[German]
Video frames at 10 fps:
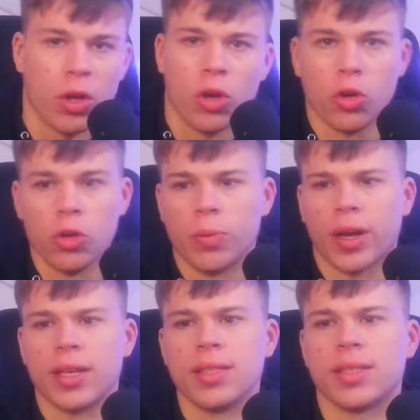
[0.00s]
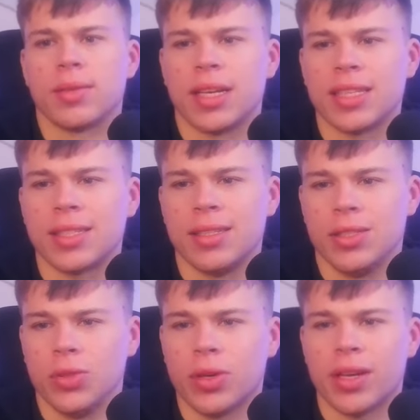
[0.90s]
Übrigens, das
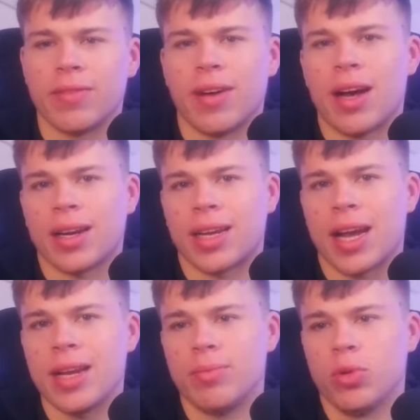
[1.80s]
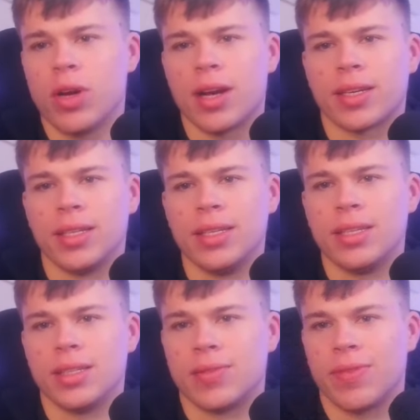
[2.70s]
in Syrien war kein
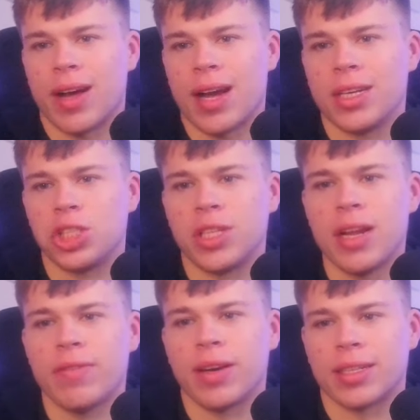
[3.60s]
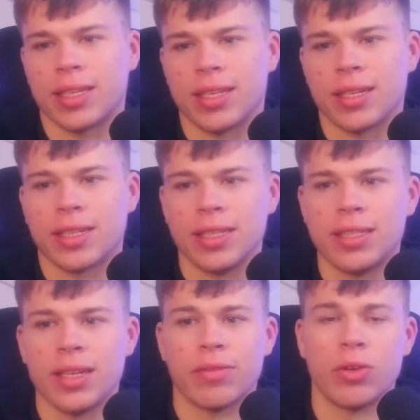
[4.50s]
Bürgerkrieg, es war ein
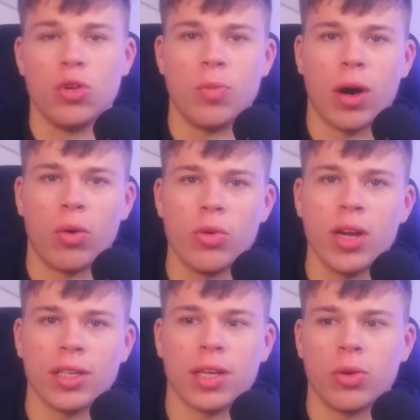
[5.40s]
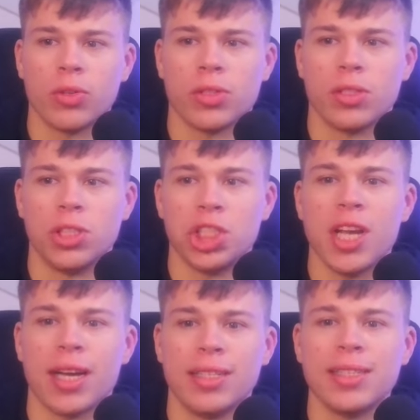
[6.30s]
Stellvertreterkrieg, der von über 100.000
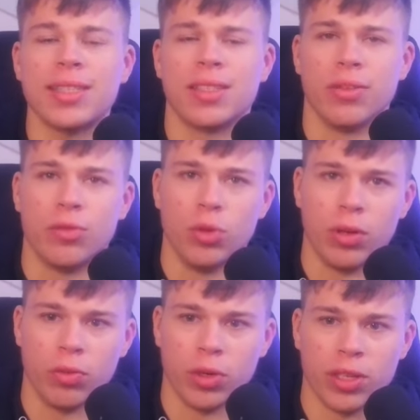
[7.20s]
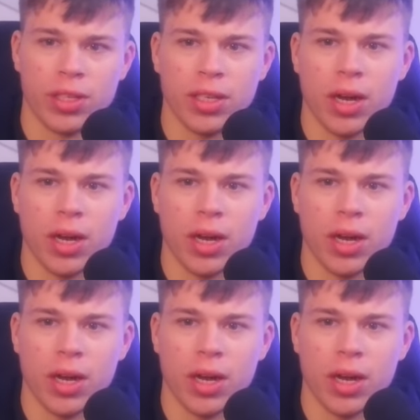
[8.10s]
Dschihadisten geführt wurde, die